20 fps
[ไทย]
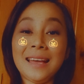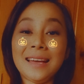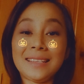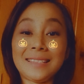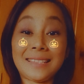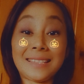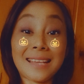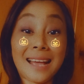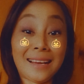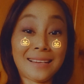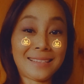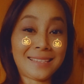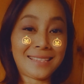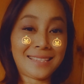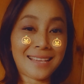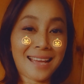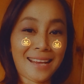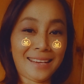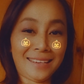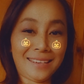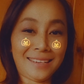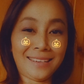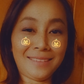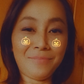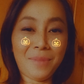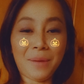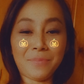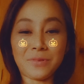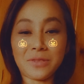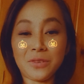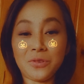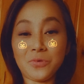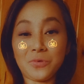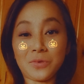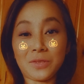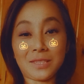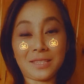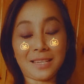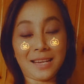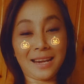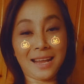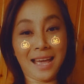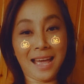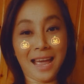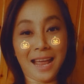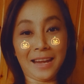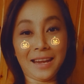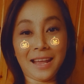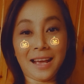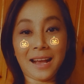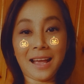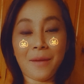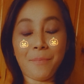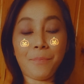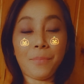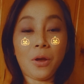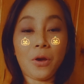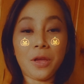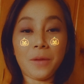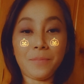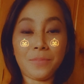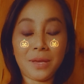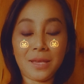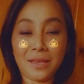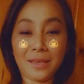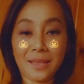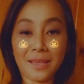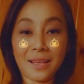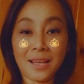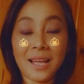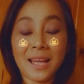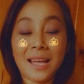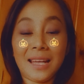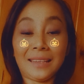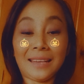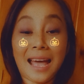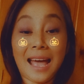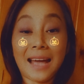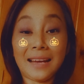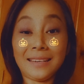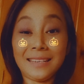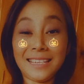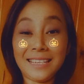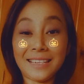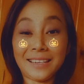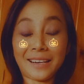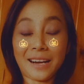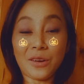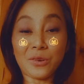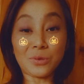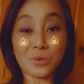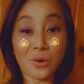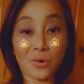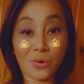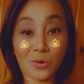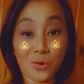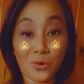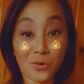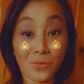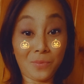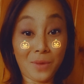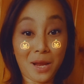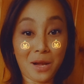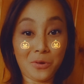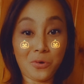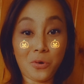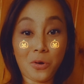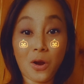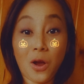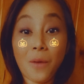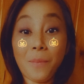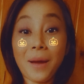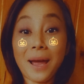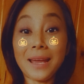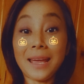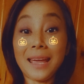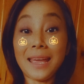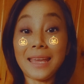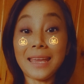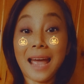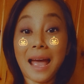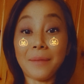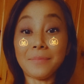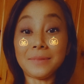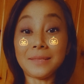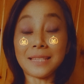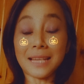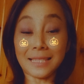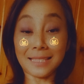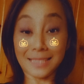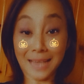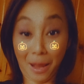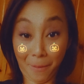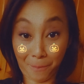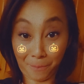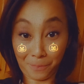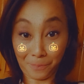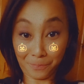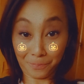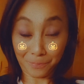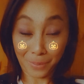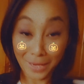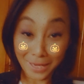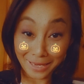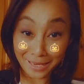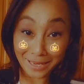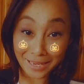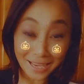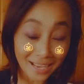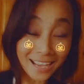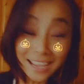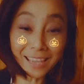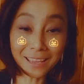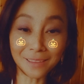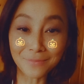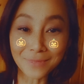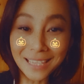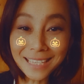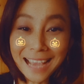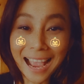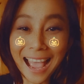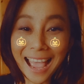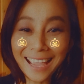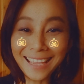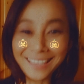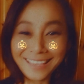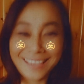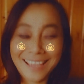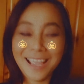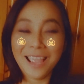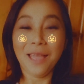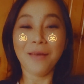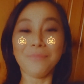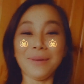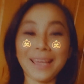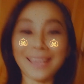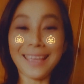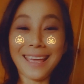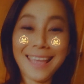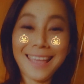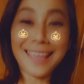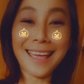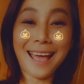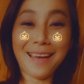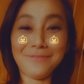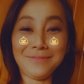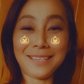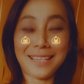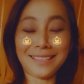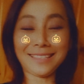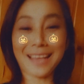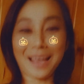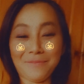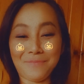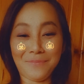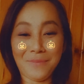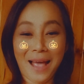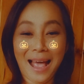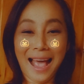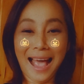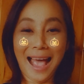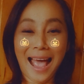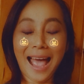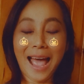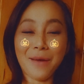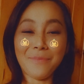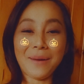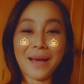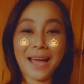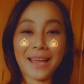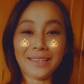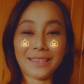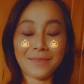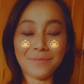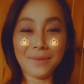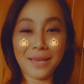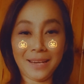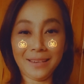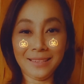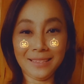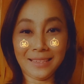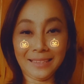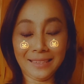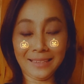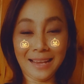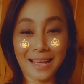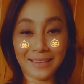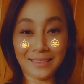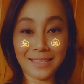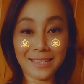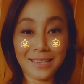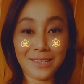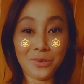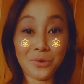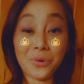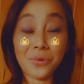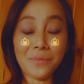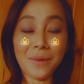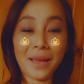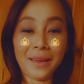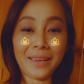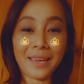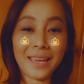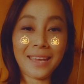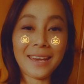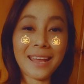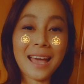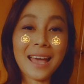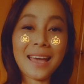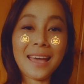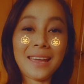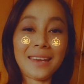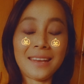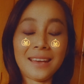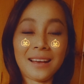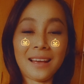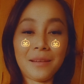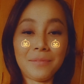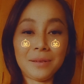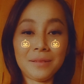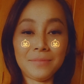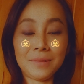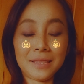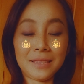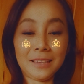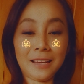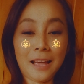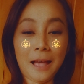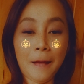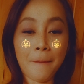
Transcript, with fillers: สังสรรค์ แบบสนุกสนานนะคะ ปล่อยผี ทางนี้เราสองคนแม่ลูกก็พยายามจะจับผี เอ้ย ไม่ใช่ พยายามจะจับหาอพาร์ตเมนต์หรือและที่อยู่ใหม่ให้ได้นะคะ เพื่อนๆค่ะ